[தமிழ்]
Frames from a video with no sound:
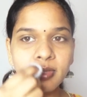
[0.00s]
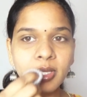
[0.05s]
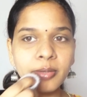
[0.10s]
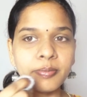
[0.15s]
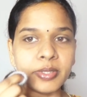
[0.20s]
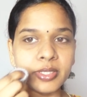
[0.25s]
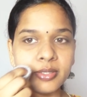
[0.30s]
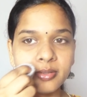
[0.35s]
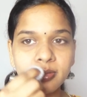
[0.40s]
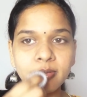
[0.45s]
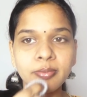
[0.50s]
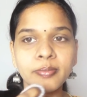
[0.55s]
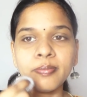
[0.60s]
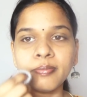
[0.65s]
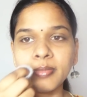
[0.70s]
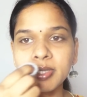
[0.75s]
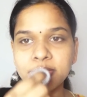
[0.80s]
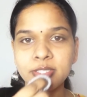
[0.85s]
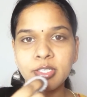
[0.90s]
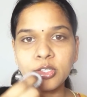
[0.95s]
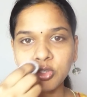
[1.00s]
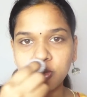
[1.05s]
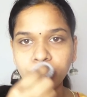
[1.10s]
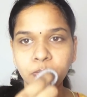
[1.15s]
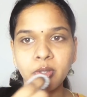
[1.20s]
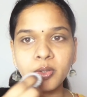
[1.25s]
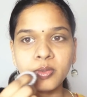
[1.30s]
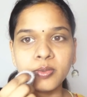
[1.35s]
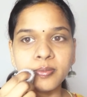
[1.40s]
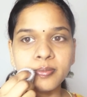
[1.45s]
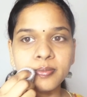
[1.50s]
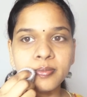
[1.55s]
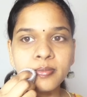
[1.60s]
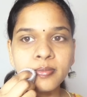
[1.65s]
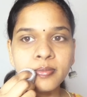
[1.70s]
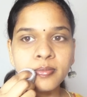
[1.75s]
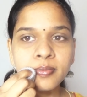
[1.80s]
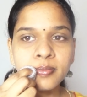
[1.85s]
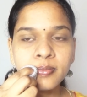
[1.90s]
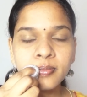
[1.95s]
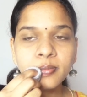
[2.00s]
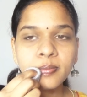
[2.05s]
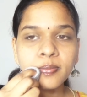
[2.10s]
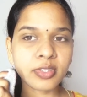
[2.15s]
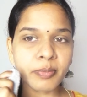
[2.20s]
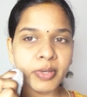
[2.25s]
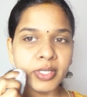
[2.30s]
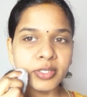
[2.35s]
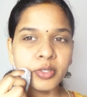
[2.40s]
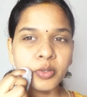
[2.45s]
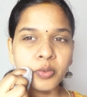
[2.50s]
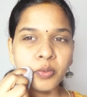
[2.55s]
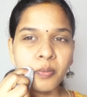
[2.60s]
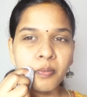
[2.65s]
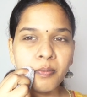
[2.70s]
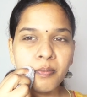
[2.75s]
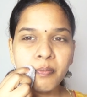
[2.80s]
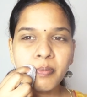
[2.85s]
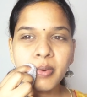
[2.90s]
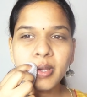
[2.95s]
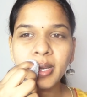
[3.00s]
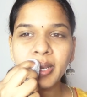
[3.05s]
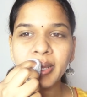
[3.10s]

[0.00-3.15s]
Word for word: இப்படி மசாஜ் பண்ணணும் இந்த மாதிரி ரொம்ப